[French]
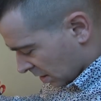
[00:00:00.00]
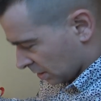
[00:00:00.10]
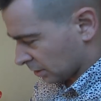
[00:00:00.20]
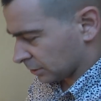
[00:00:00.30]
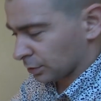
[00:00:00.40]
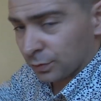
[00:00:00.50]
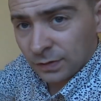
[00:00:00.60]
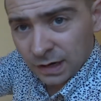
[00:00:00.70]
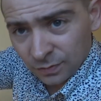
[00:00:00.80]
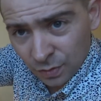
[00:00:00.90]
euh, on
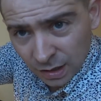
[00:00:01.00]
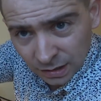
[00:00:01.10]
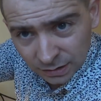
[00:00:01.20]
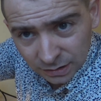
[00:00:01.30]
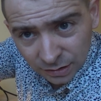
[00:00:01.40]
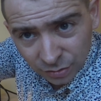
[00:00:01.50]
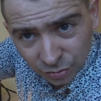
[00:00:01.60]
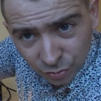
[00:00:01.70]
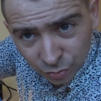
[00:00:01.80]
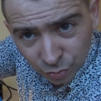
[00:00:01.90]
va avoir
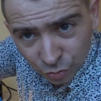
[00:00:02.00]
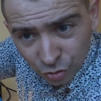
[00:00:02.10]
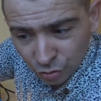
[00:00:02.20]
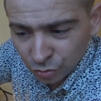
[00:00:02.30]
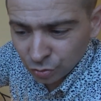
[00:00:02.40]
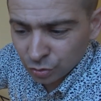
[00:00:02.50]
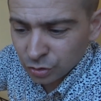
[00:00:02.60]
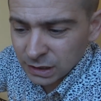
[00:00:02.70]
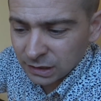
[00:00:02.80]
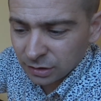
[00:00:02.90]
ce genre de
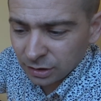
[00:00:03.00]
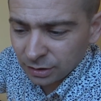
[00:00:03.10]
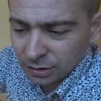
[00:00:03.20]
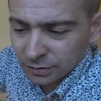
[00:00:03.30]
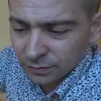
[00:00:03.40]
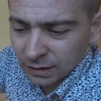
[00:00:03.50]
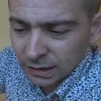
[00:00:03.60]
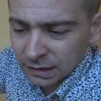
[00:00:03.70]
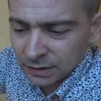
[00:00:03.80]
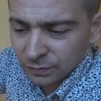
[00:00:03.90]
connecteurs,
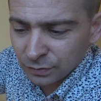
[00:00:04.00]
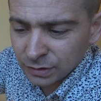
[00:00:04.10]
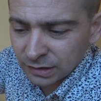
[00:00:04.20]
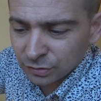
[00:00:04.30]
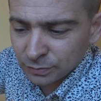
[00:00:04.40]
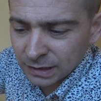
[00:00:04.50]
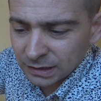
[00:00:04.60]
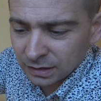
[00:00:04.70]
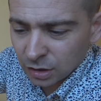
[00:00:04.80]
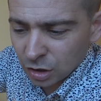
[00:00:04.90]
voilà, qui vont venir se
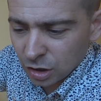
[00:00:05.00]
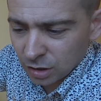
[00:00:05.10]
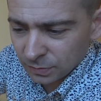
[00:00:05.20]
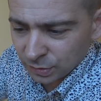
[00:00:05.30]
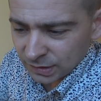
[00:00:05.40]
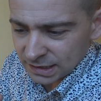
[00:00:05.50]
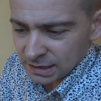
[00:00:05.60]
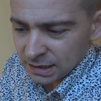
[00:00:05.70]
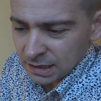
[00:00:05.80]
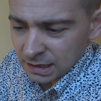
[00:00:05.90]
mettre comme
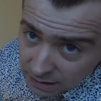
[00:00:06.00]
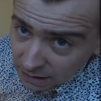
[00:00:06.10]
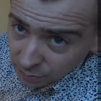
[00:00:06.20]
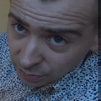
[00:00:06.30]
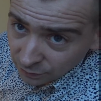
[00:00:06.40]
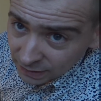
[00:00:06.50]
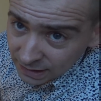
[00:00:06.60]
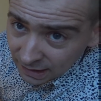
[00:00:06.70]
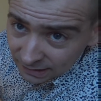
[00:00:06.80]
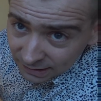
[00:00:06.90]
ceci et donc en fait,
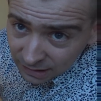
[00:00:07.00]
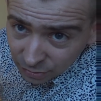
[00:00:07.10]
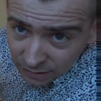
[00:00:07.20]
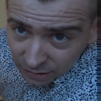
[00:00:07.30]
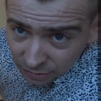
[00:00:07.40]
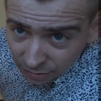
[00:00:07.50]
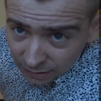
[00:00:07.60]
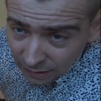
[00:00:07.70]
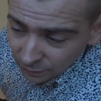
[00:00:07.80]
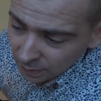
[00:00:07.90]
grâce à ces connecteurs,
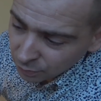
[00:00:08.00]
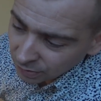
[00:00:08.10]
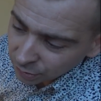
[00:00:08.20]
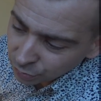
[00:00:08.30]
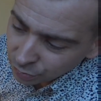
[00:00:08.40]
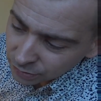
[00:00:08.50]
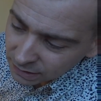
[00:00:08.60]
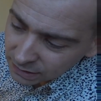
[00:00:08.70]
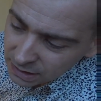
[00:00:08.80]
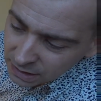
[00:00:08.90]
là, on va pouvoir se
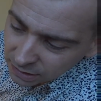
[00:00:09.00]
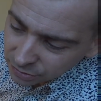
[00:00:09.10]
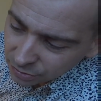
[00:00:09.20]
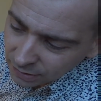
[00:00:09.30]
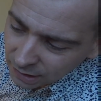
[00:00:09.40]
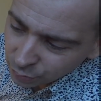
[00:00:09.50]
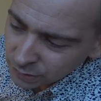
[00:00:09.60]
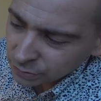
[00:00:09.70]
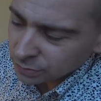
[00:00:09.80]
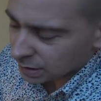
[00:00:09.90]
rentrer dans
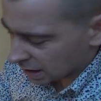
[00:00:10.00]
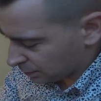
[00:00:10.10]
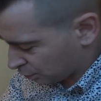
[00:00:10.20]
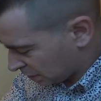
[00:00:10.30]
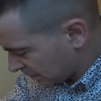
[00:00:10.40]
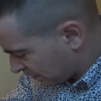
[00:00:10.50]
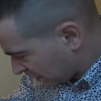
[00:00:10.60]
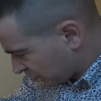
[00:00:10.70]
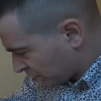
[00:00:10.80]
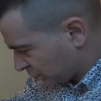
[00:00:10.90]
l'Arduino et puis
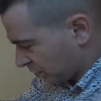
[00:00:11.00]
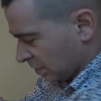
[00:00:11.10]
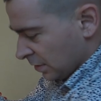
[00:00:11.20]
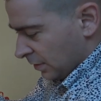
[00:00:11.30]
par-dessus